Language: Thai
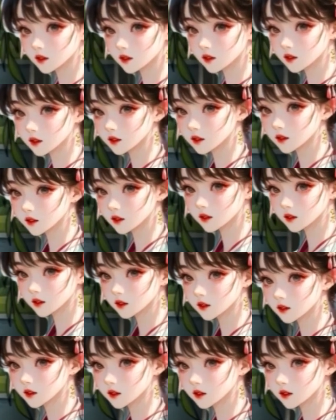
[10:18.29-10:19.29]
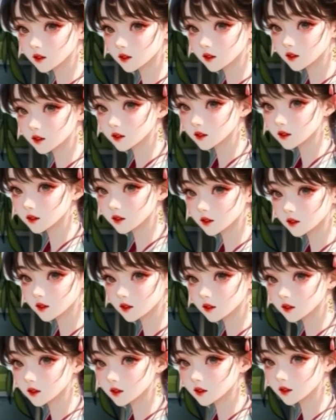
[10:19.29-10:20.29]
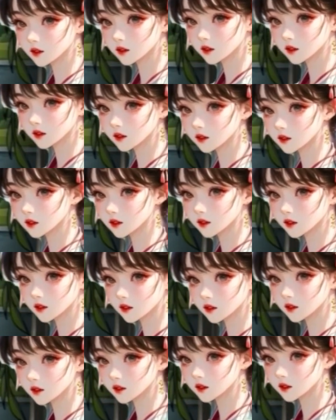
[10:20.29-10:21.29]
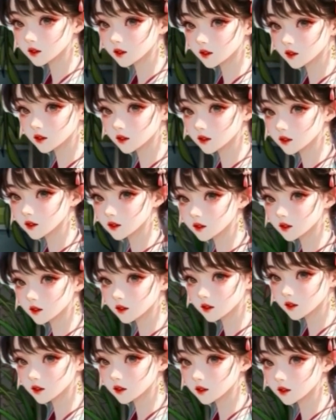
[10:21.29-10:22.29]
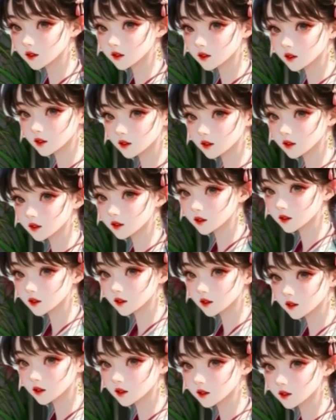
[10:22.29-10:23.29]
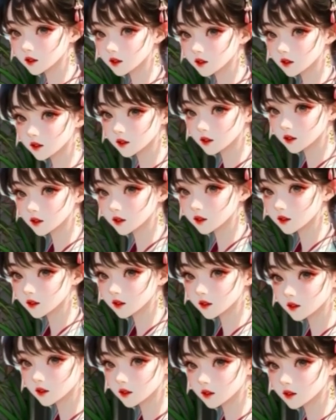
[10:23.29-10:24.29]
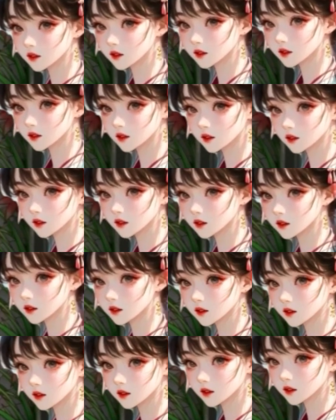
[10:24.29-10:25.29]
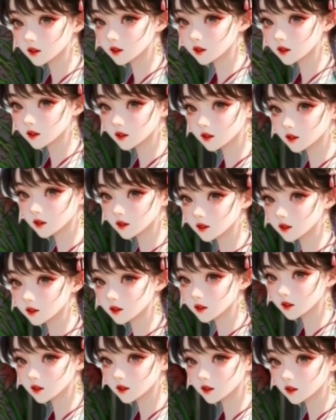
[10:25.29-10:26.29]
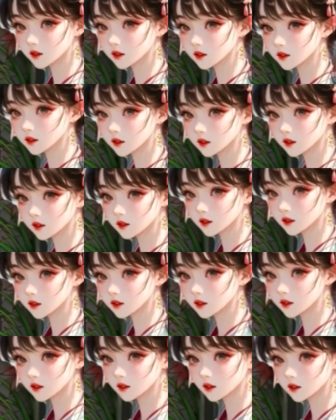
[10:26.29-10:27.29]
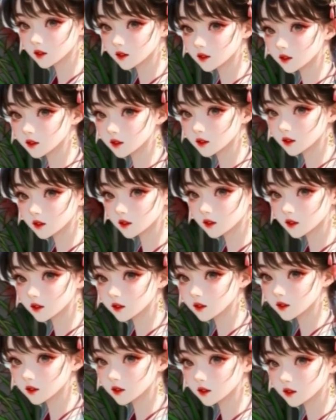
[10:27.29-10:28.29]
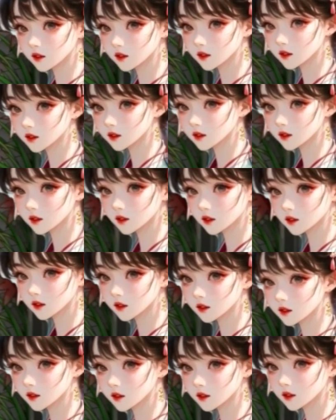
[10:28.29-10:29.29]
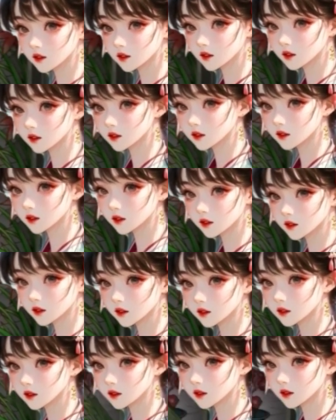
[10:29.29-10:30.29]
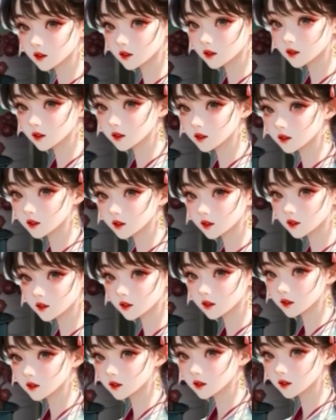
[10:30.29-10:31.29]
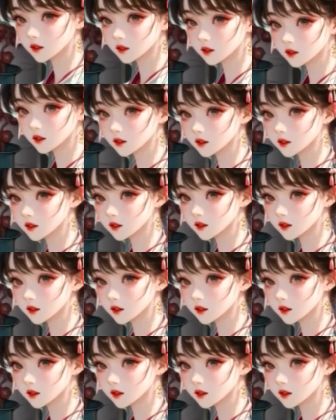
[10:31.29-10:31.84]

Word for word: ถึงแม้ครั้งแรกที่เขาก้าวเข้าสู่เส้นทางโบราณจะล้มเหลวและแปดเปื้อนสิ่งอัปมงคลจนกลายเป็นเสียนทุรชนที่ถูกทิ้งขว้างในโลกบันเพนเพียนแต่บันนี้เขาได้ค้นพบวิธีที่จะแก้ไขสิ่งอัปมงคลนั้นแล้ว